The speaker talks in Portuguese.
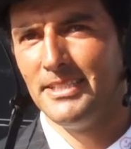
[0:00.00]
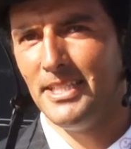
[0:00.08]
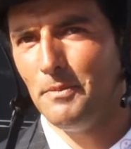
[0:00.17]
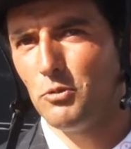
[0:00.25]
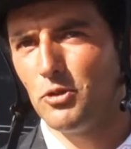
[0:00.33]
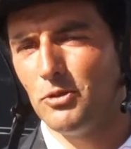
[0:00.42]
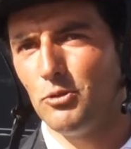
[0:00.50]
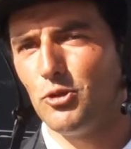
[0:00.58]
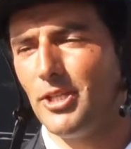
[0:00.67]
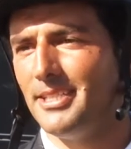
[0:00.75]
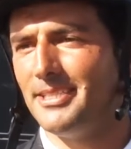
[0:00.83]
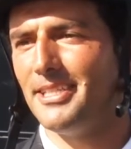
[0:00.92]
temos que nos
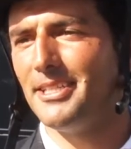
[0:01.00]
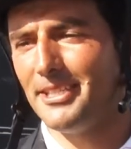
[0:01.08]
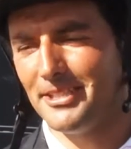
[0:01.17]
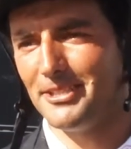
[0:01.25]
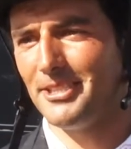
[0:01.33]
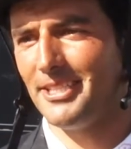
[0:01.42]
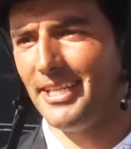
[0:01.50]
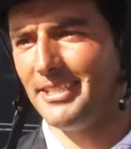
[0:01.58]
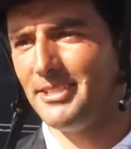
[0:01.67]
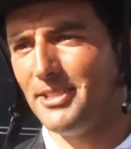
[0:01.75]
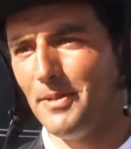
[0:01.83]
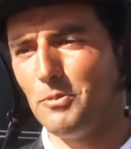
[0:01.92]
esquecer desse
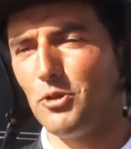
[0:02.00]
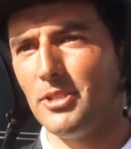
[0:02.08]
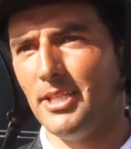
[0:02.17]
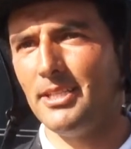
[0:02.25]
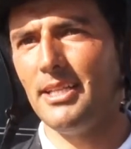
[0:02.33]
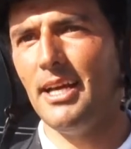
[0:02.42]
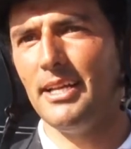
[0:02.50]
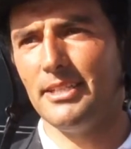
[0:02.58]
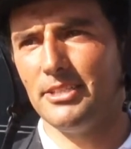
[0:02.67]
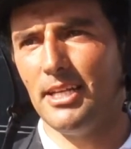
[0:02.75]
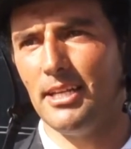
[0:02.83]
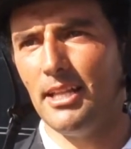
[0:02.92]
stress e temos que tentar
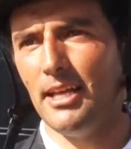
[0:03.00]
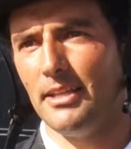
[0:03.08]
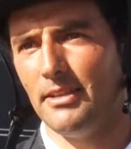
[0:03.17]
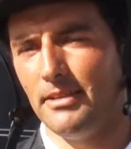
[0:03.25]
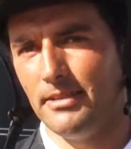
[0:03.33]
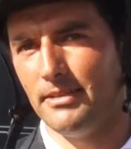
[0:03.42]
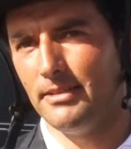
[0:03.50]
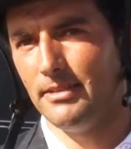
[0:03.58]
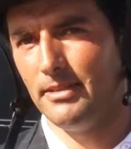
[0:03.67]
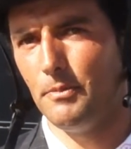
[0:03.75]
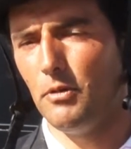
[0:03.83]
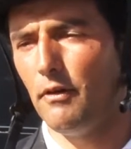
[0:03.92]
estar lá de,
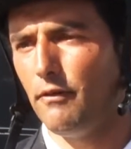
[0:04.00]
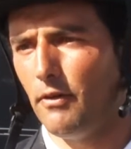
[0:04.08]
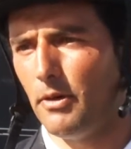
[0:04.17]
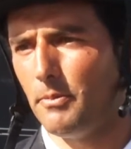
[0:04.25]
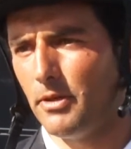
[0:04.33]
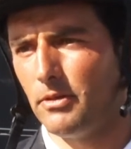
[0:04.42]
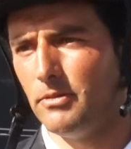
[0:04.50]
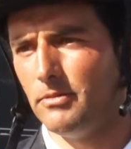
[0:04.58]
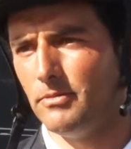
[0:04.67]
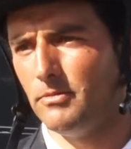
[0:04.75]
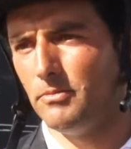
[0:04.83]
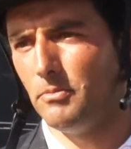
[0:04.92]
da melhor forma, com
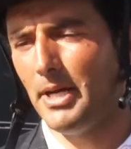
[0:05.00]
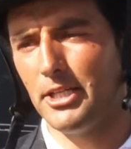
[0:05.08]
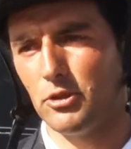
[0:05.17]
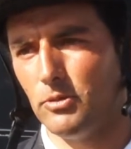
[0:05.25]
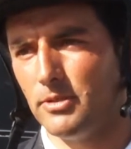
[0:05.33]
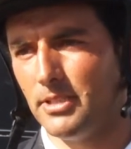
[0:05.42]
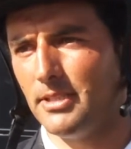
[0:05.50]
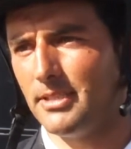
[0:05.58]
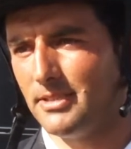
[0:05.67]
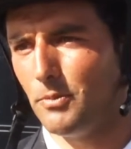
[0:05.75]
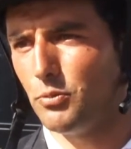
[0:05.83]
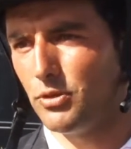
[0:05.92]
mais
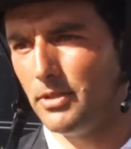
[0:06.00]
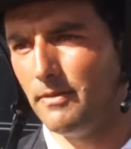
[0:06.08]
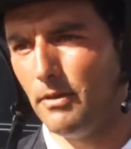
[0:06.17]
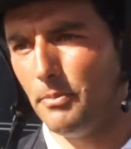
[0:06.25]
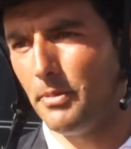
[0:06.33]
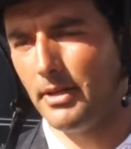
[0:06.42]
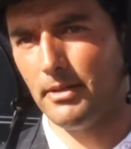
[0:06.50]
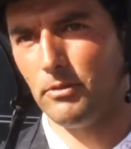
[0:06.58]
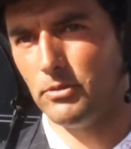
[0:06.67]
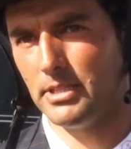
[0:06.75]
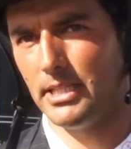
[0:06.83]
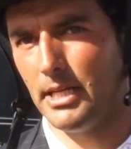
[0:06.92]
concentração possível, para que
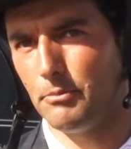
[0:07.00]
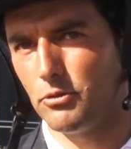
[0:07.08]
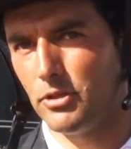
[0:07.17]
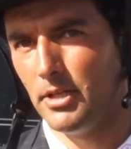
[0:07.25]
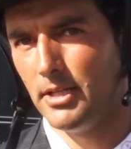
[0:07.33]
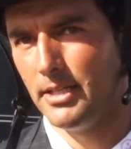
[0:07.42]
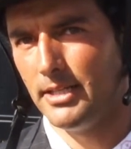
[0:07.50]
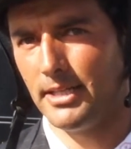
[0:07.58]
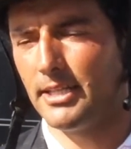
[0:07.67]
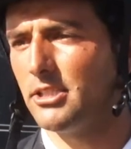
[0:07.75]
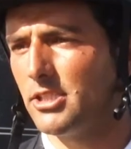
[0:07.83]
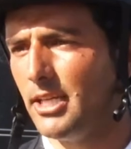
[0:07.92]
consigamos,
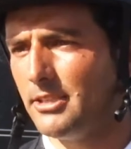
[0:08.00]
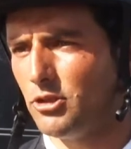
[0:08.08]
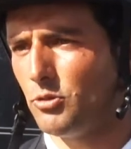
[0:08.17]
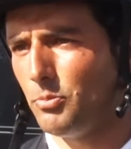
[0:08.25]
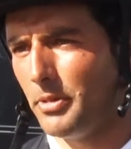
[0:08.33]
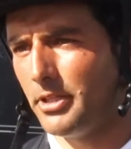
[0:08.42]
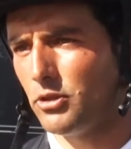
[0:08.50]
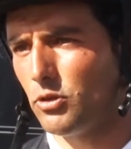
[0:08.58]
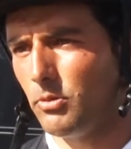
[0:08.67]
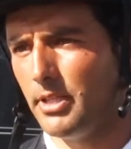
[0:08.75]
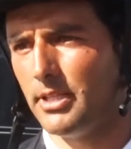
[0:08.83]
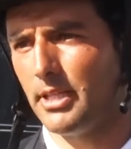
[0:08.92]
naqueles casos momentos,
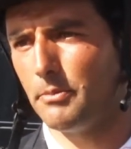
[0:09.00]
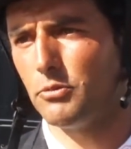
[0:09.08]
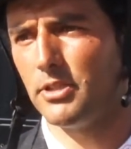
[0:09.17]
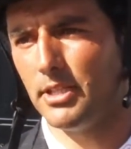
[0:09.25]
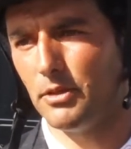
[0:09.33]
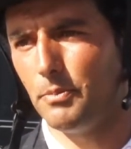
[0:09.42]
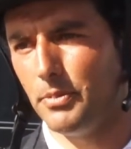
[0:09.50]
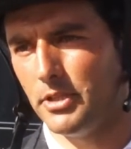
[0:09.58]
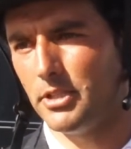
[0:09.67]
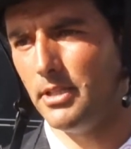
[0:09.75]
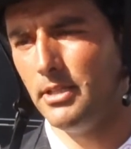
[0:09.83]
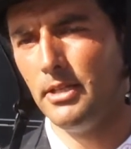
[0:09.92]
quando entramos dentro de
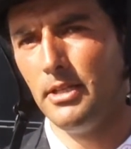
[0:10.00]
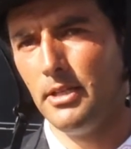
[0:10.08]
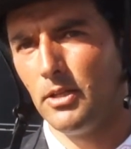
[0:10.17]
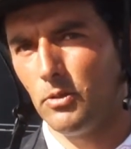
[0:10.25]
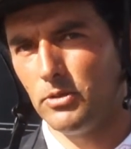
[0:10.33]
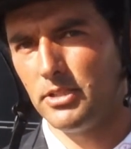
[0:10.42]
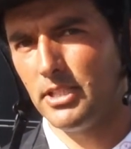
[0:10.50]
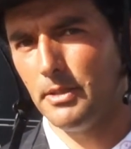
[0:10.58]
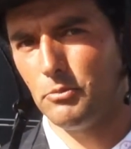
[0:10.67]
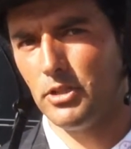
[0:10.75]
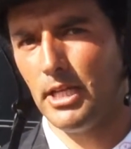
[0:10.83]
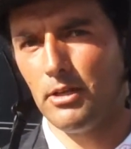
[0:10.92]
pista,
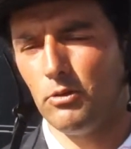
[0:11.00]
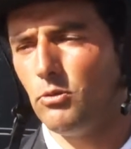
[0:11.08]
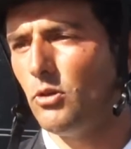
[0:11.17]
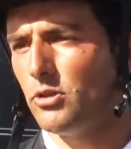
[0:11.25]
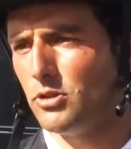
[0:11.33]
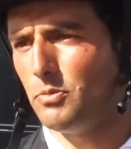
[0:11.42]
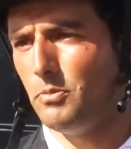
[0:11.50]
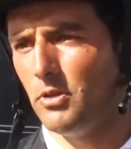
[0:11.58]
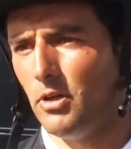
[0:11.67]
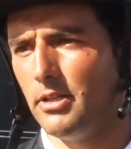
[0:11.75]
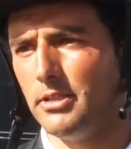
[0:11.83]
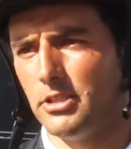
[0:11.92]
consigamos estar no nosso
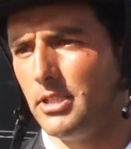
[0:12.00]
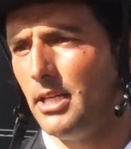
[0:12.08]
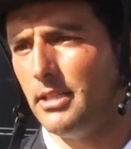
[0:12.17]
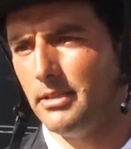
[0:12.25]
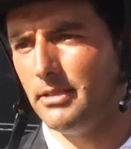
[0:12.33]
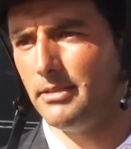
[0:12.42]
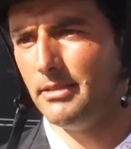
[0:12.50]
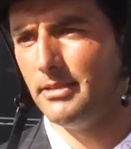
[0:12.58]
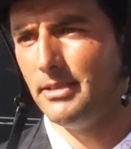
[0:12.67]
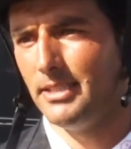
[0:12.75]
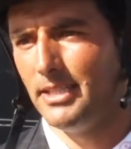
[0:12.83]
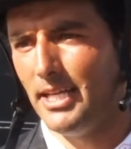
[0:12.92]
melhor e estar uh,
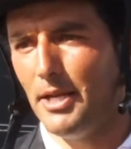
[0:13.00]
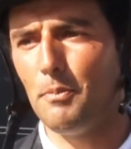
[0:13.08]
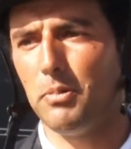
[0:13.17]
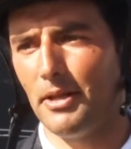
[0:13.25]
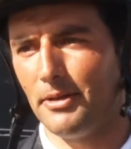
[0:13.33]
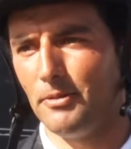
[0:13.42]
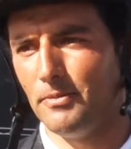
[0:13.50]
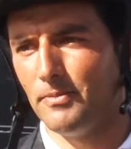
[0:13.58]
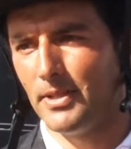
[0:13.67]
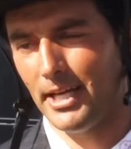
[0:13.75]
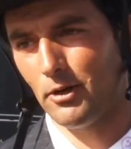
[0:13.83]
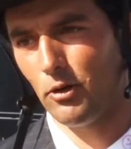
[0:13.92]
em pleno,
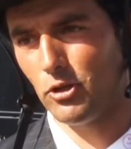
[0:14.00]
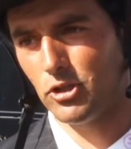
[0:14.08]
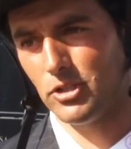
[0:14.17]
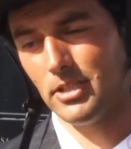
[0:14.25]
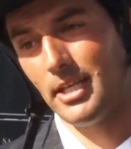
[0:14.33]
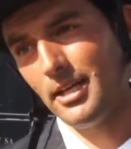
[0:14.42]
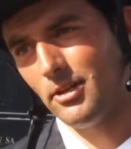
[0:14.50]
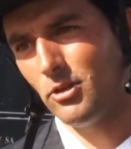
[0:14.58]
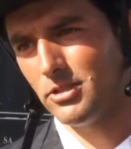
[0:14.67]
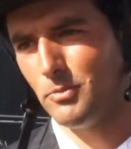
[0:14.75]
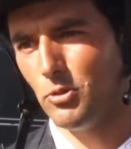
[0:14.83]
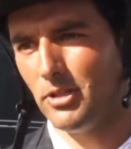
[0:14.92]
quer nós, quer a
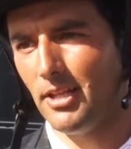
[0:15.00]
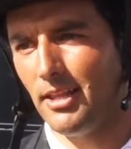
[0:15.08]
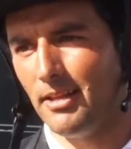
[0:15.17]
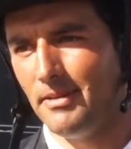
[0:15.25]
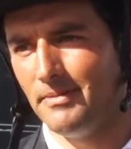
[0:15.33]
nossa montada.